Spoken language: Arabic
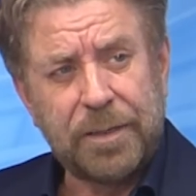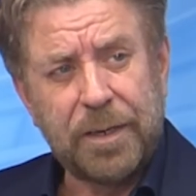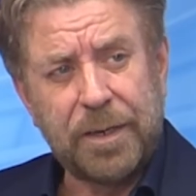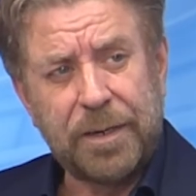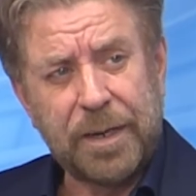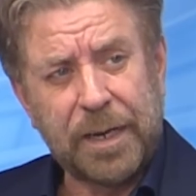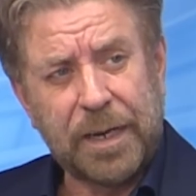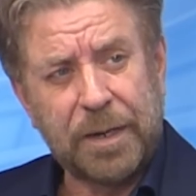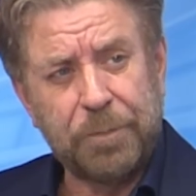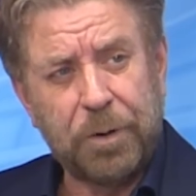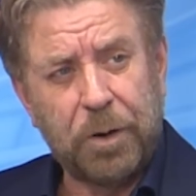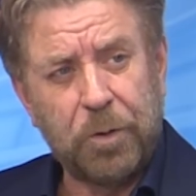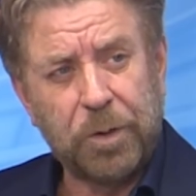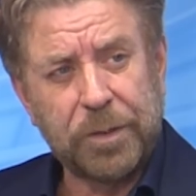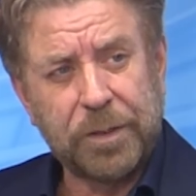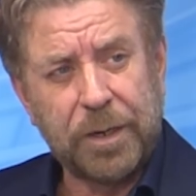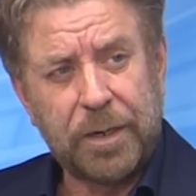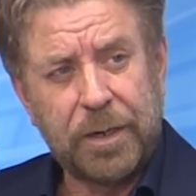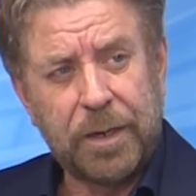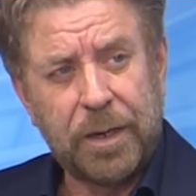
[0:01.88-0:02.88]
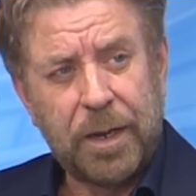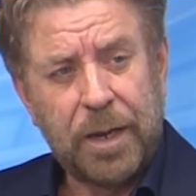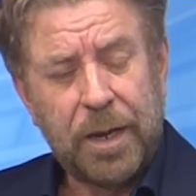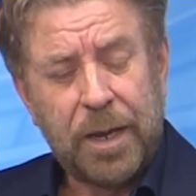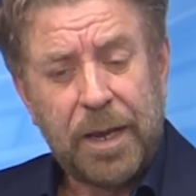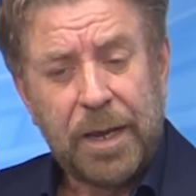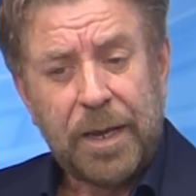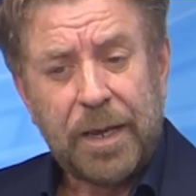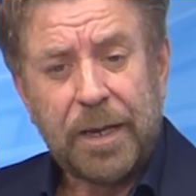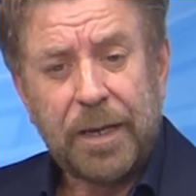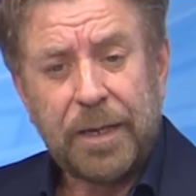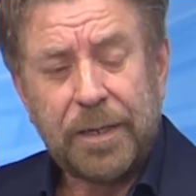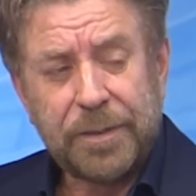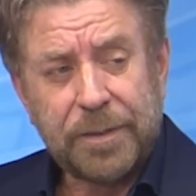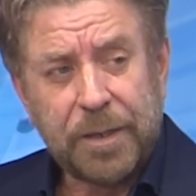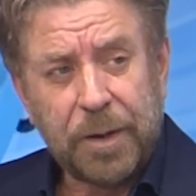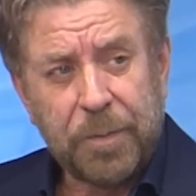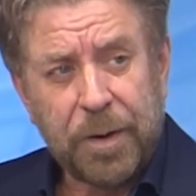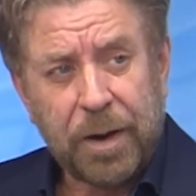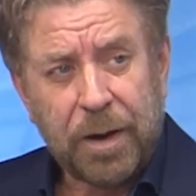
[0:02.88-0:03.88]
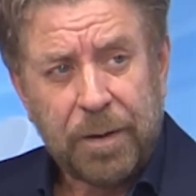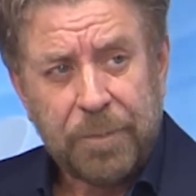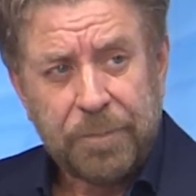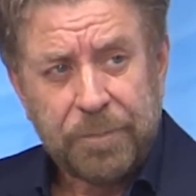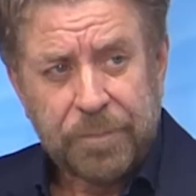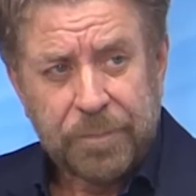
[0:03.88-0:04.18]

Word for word: لدى الناخب الوطني عندما